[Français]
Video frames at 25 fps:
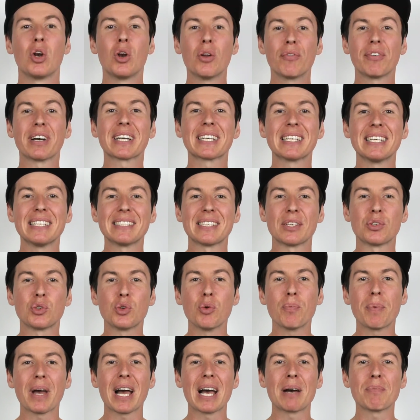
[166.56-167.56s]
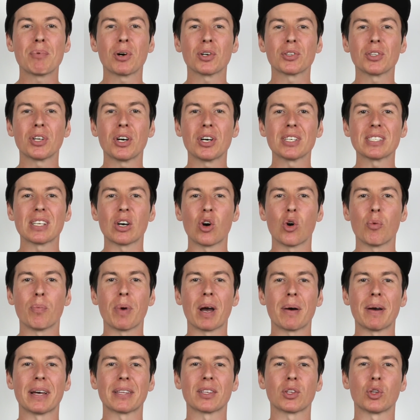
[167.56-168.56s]
Le faki c'est super important, ça va vous
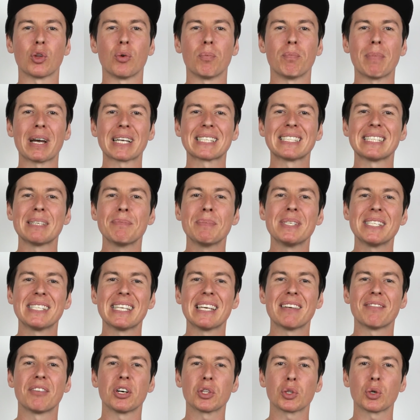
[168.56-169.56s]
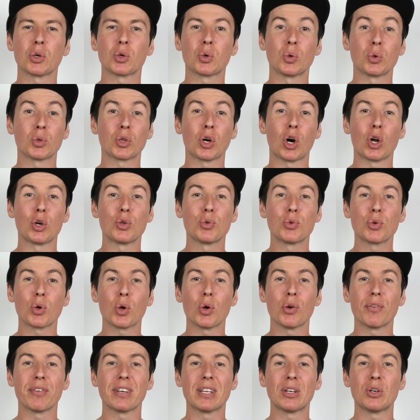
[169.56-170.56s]
permettre de maximiser votre contrôle
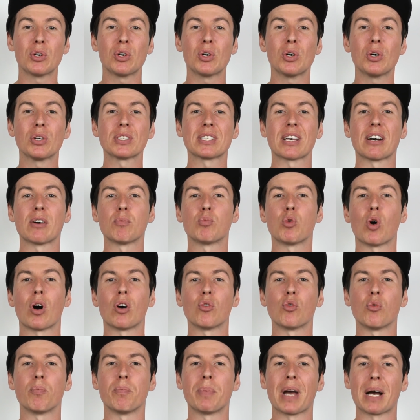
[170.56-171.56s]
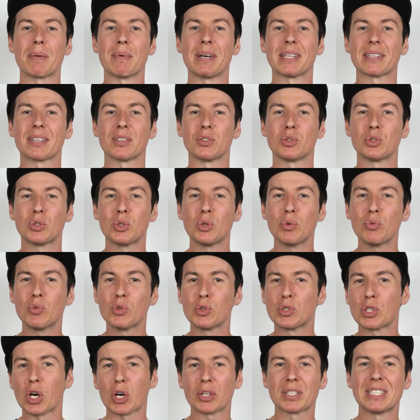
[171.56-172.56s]
sur le vélo, ça va pouvoir vous permettre de
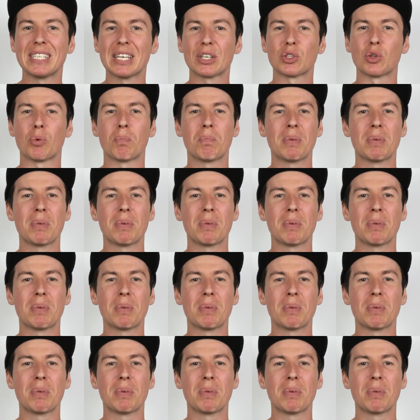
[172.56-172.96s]
vous sortir de